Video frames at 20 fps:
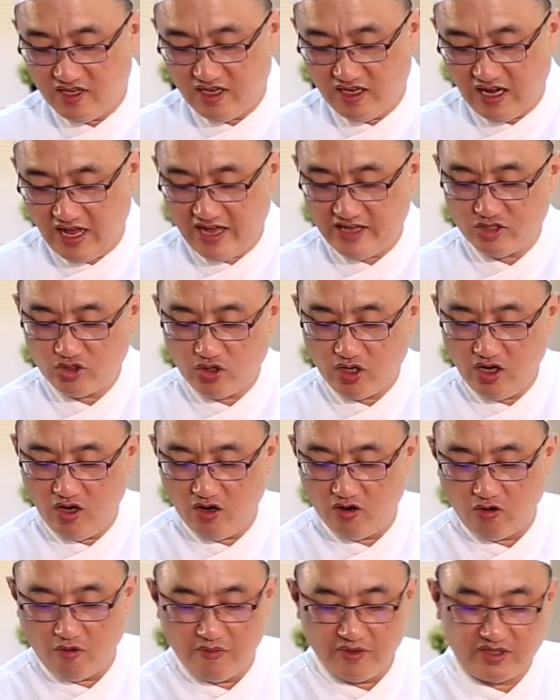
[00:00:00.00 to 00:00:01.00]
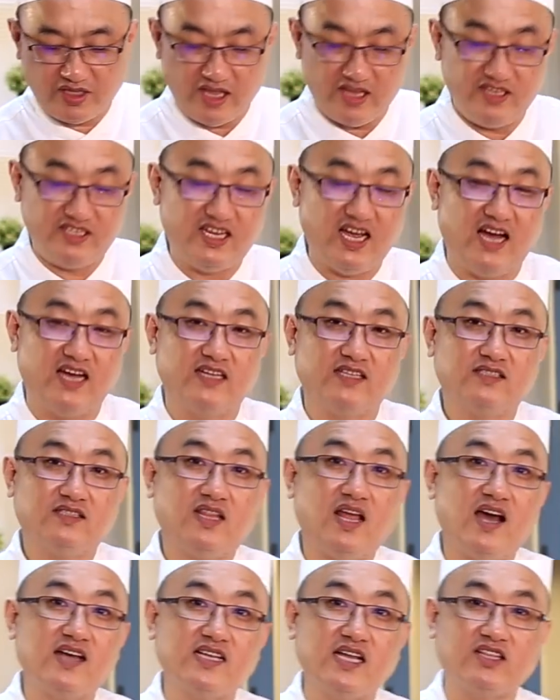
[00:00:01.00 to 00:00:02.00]
来，最后我们等一下，
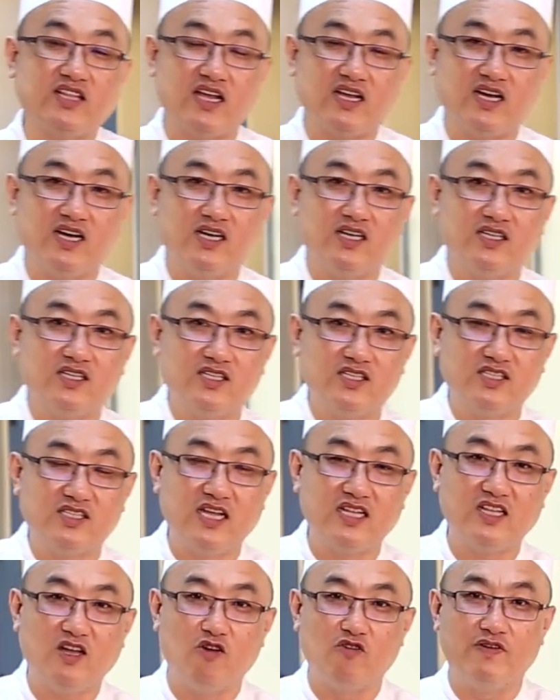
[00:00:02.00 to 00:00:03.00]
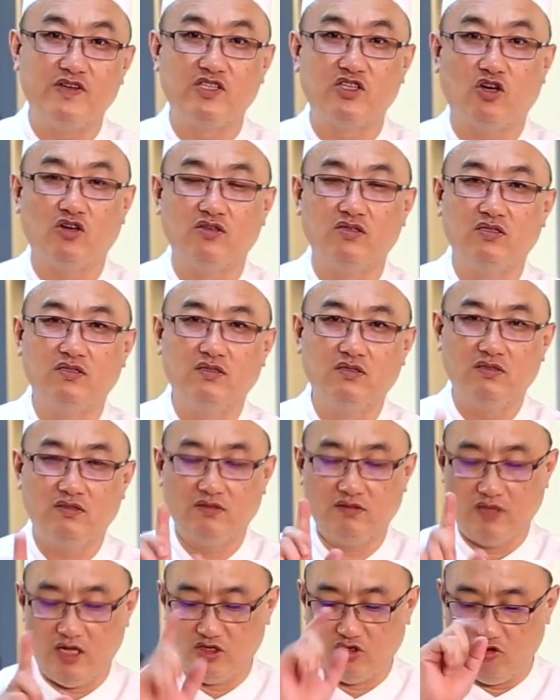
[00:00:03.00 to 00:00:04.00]
大概再等个三到五分钟，
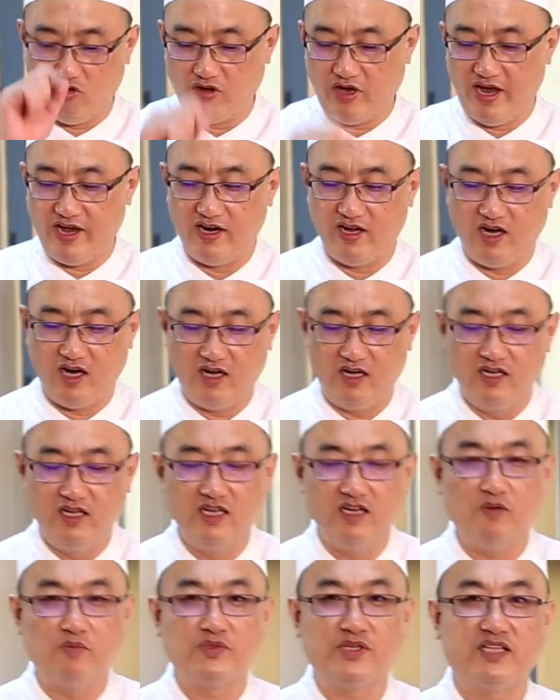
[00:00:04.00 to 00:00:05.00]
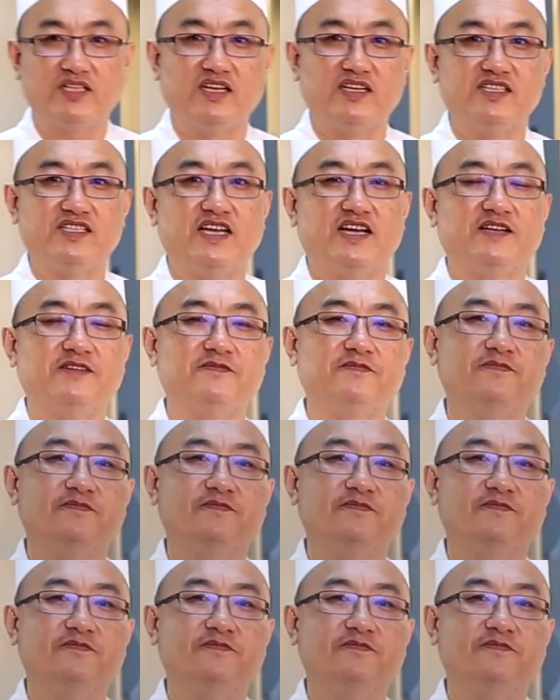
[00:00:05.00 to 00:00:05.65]
它就 OK 了哈。我们再等一下。